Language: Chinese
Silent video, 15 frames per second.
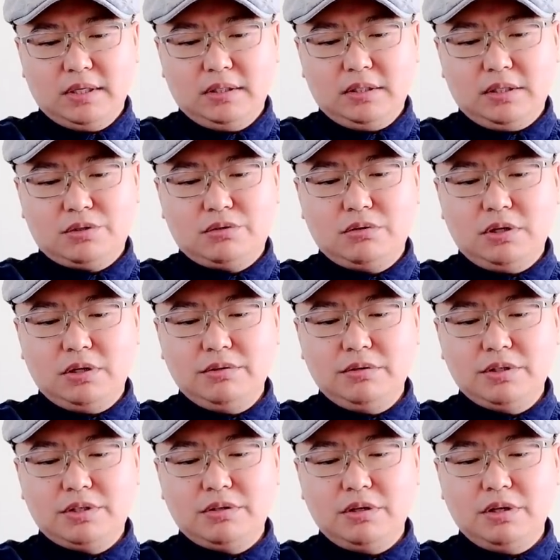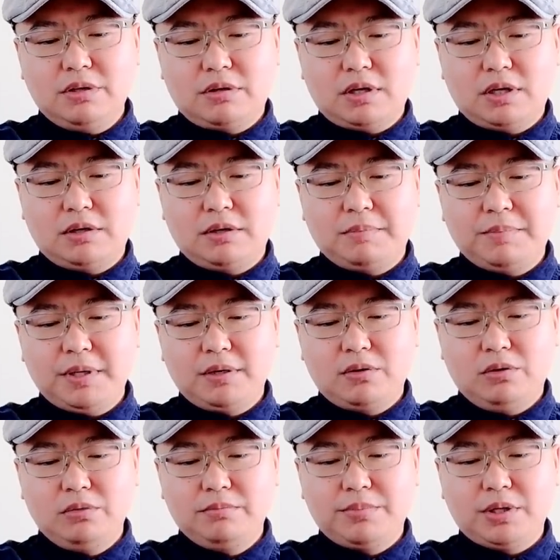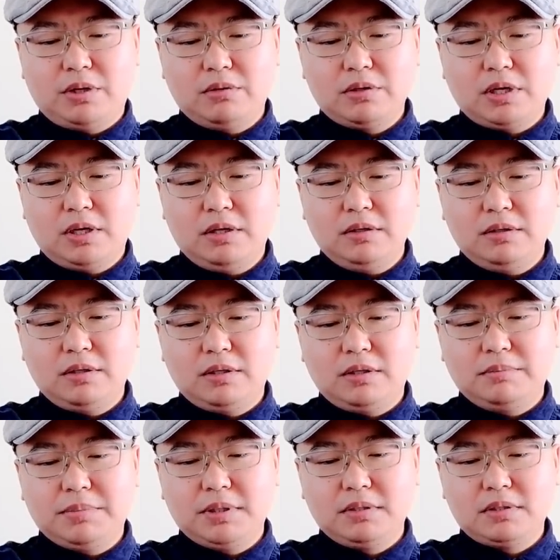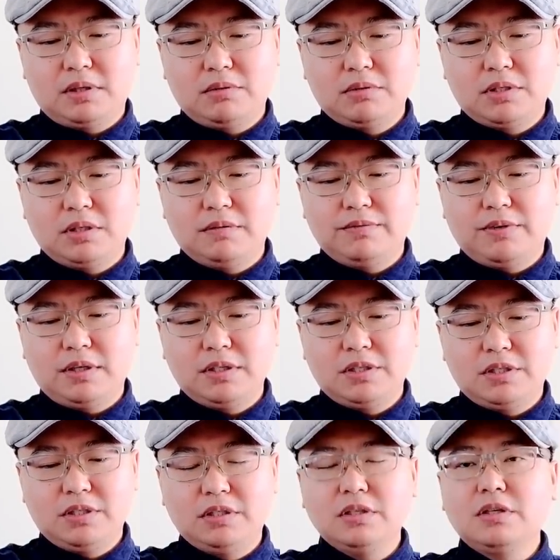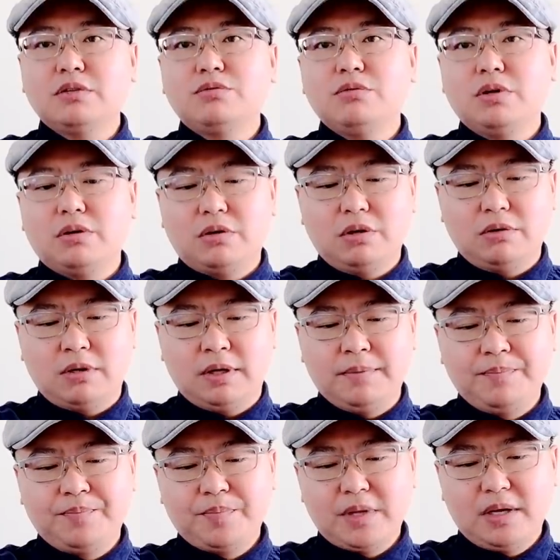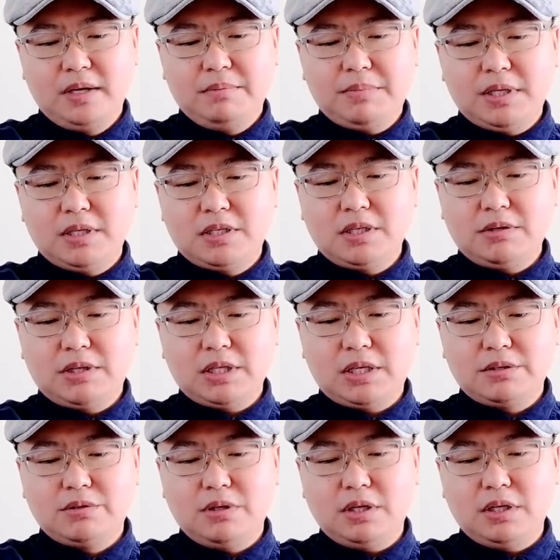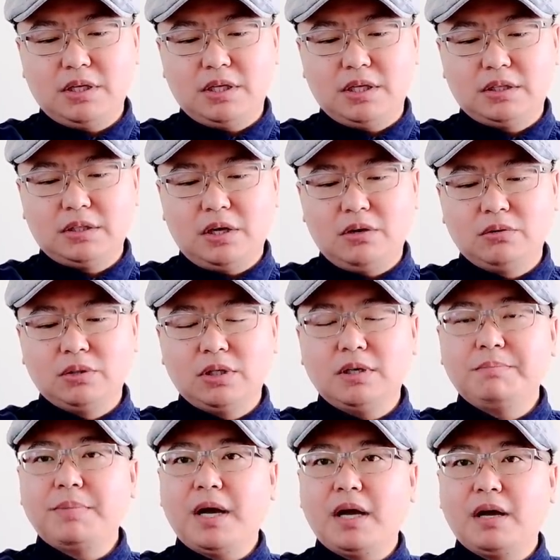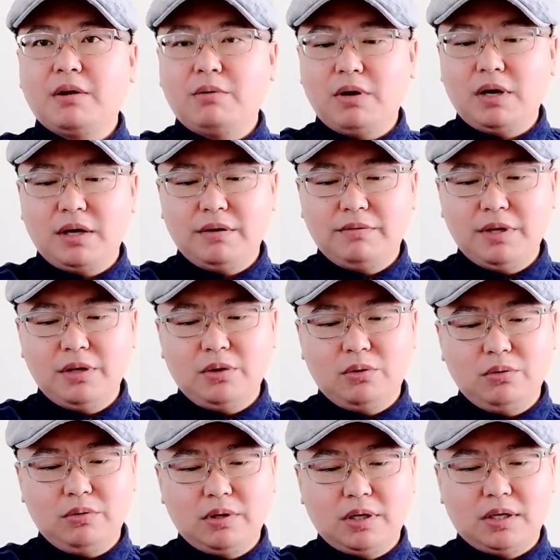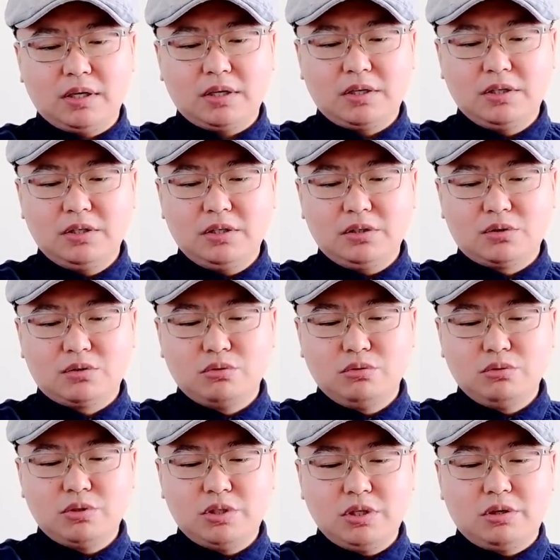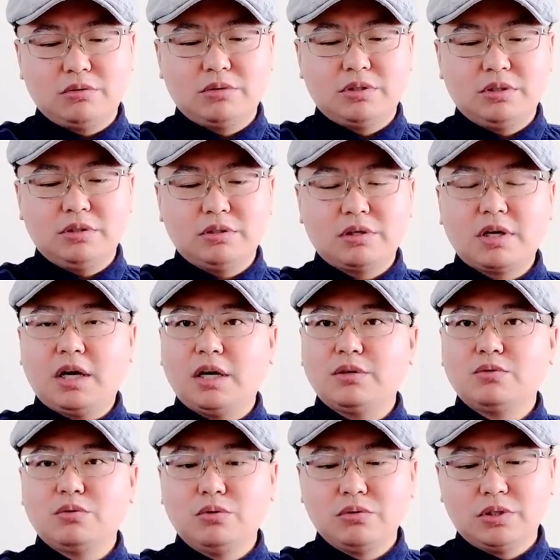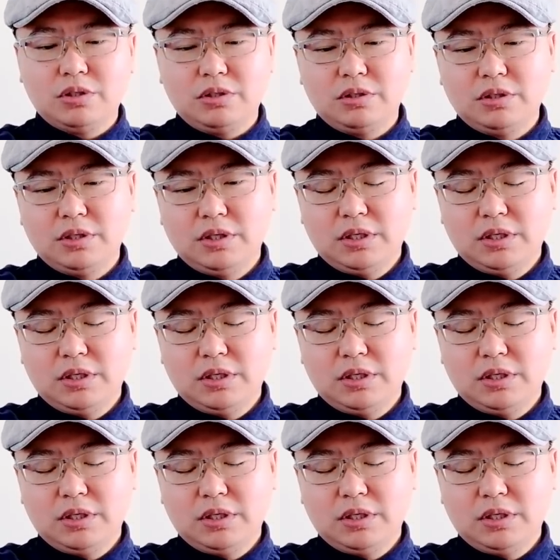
那许章润七月六号啊被控嫖娼啊，并遭警方行政拘留后啊，被清华大学以道德败坏为由啊革除教职，开除公职。